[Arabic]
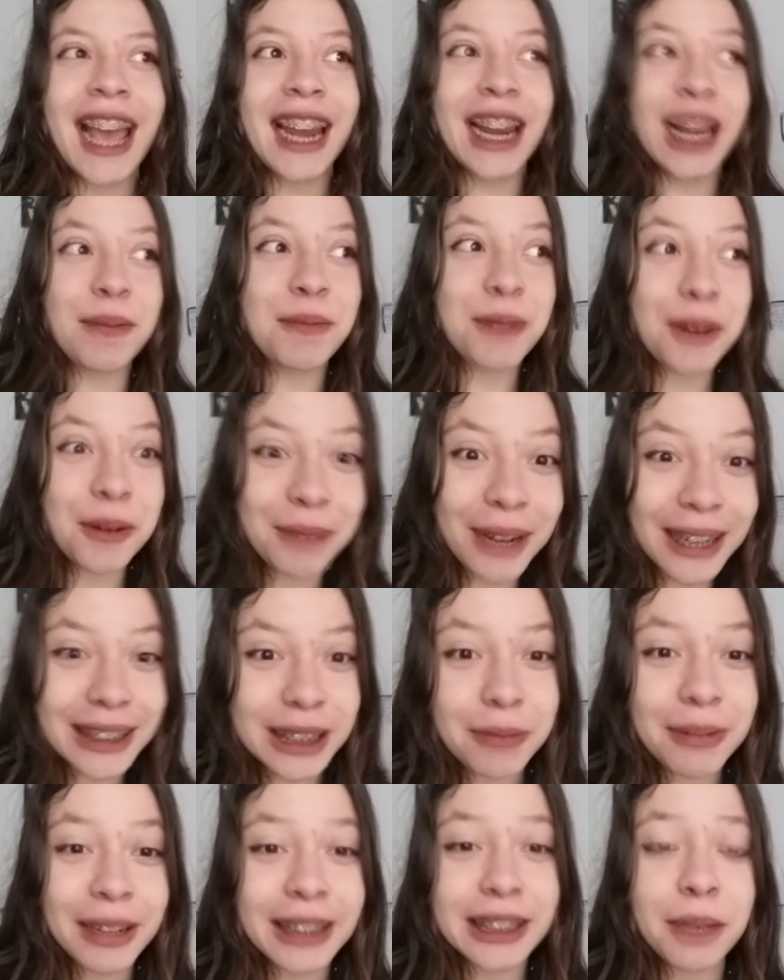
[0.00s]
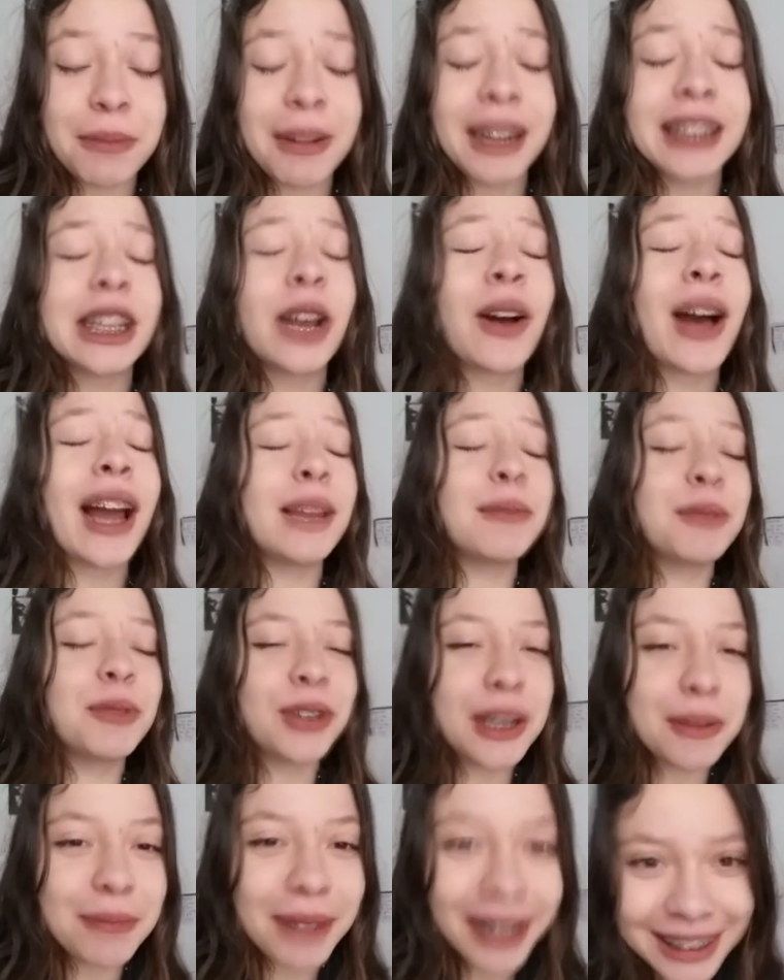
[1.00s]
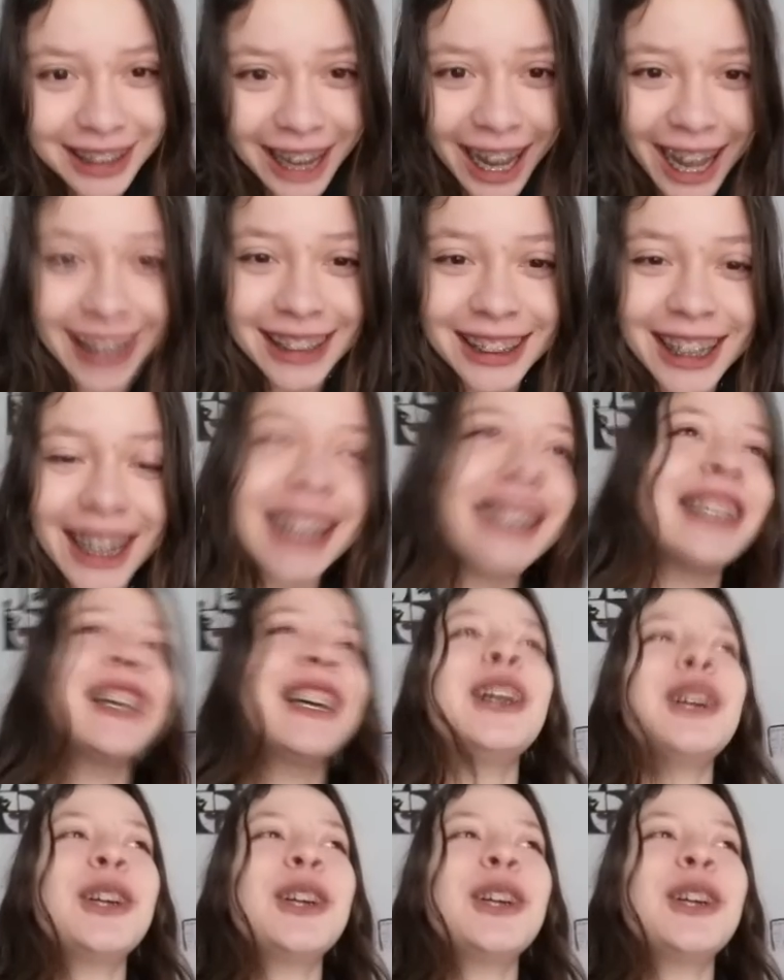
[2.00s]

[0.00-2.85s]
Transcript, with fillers: بحبكم برشا برشا برشا وعلمتوني برشا حاجات